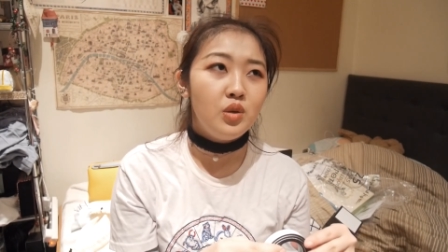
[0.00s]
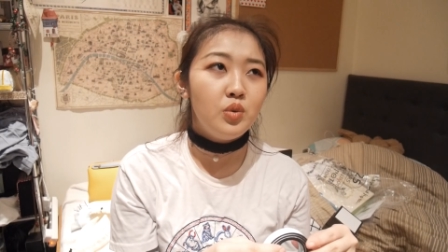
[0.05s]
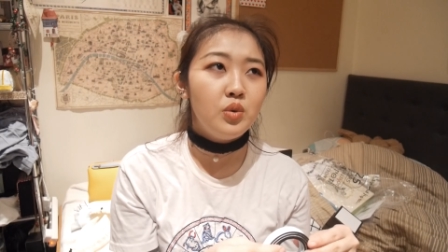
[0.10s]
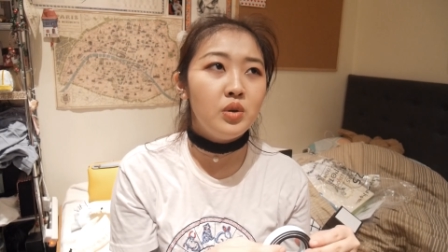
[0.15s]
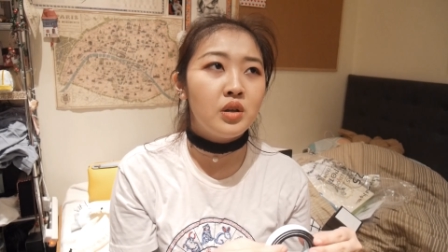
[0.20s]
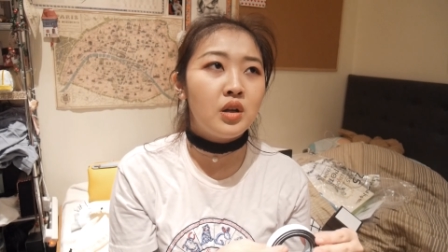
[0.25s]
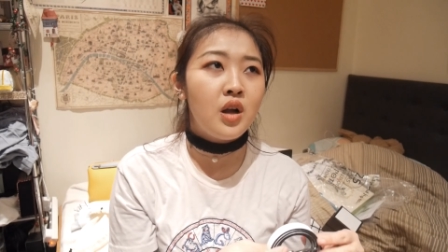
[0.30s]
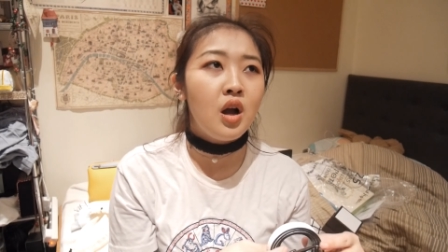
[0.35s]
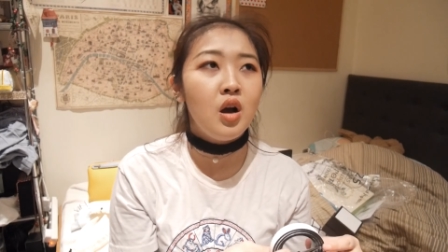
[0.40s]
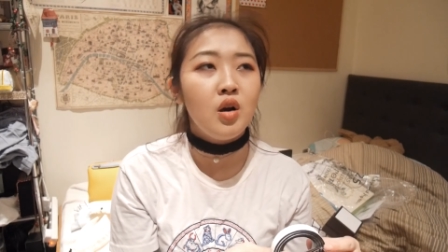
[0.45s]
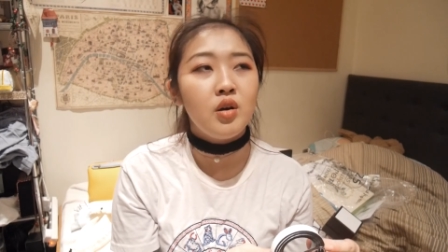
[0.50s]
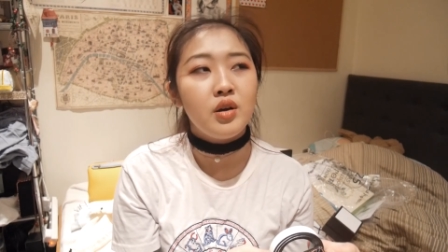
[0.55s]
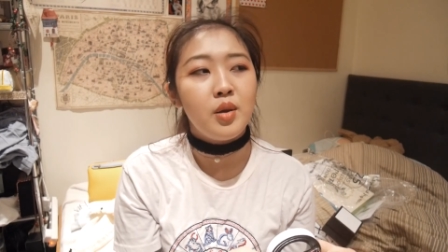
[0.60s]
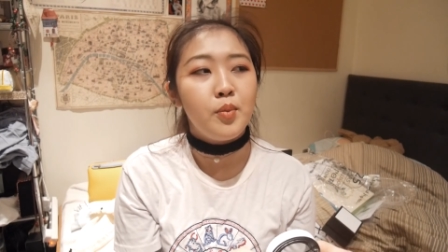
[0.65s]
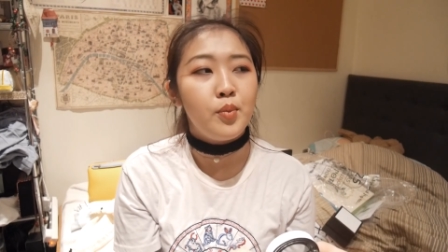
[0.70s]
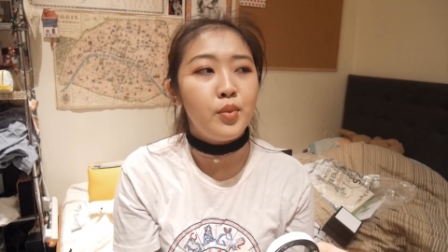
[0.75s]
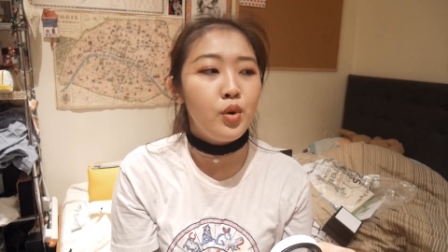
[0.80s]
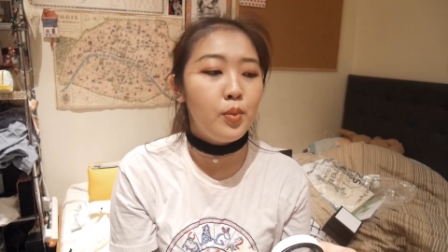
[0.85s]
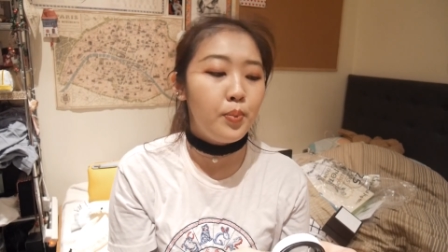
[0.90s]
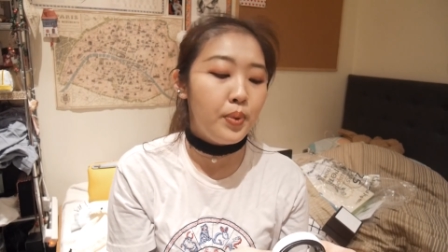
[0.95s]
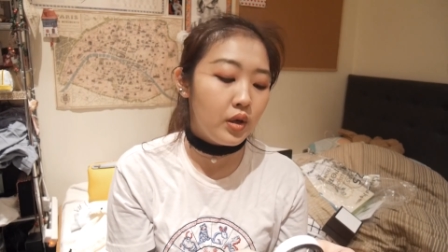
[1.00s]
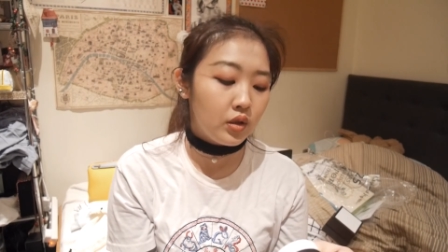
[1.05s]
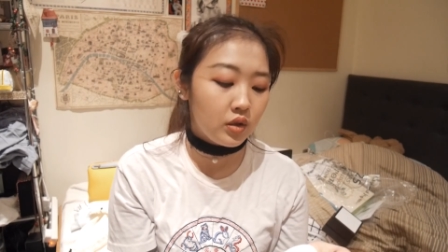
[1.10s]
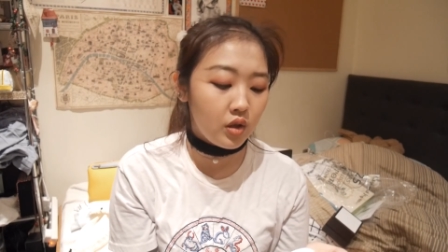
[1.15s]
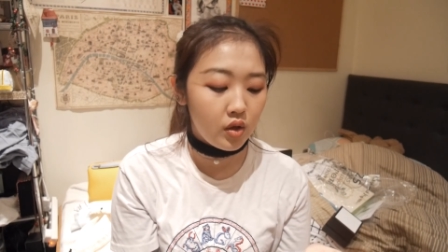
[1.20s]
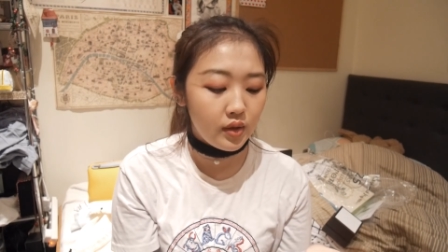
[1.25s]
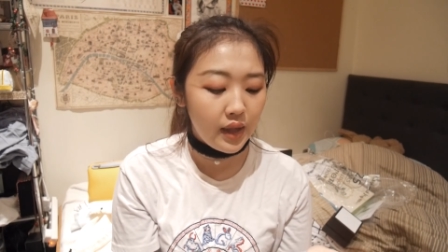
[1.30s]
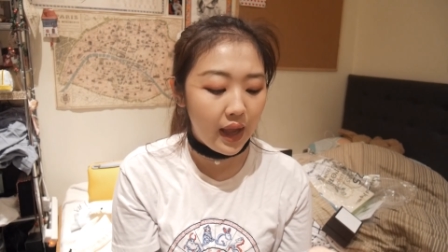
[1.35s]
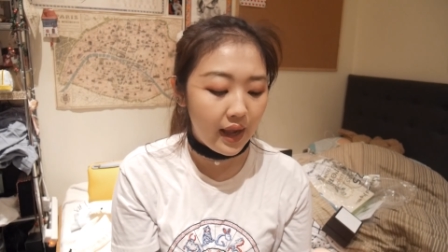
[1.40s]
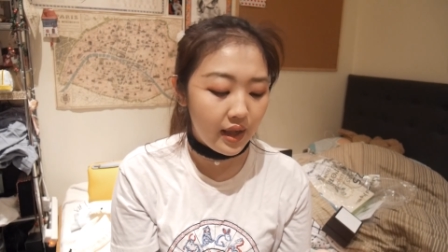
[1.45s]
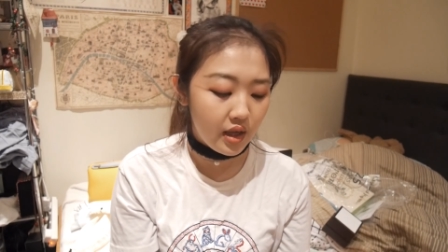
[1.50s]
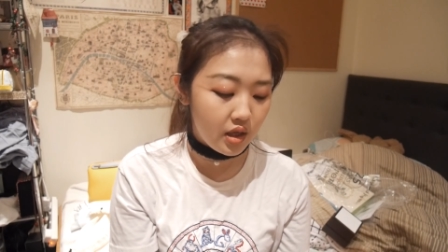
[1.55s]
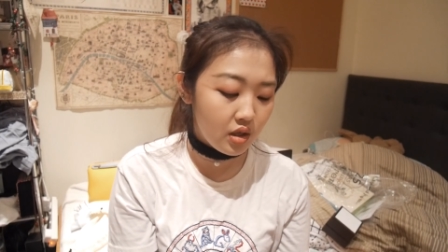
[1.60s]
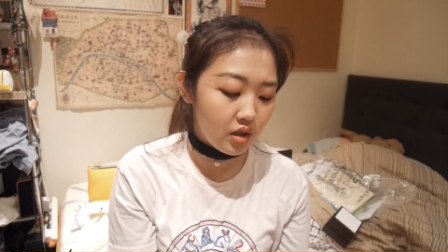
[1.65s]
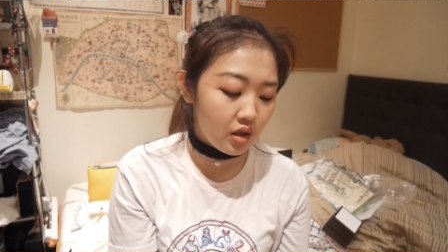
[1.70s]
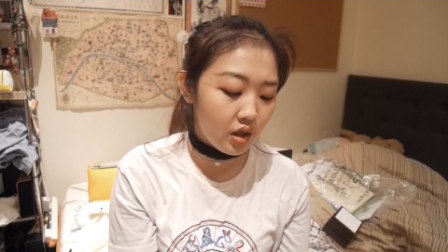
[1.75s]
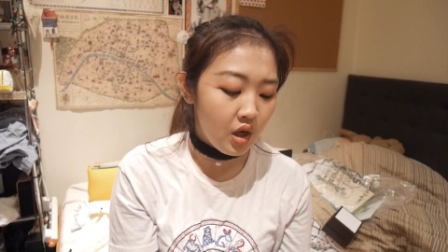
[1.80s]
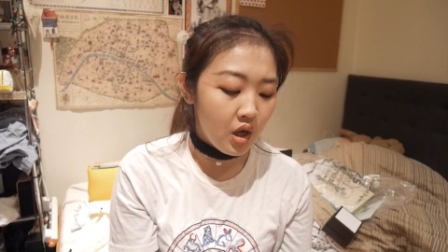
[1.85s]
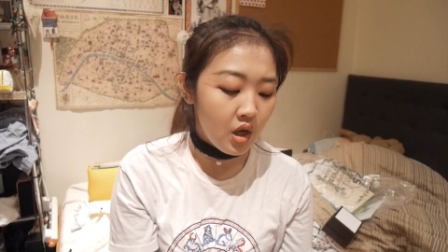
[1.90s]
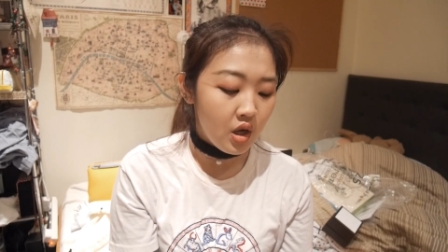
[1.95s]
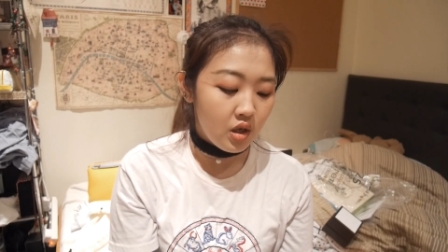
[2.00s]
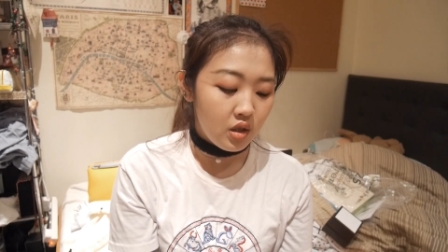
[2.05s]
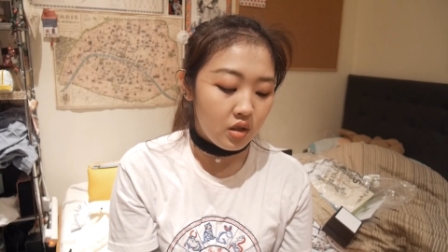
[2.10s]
因为刚好也没有碰到哪一个。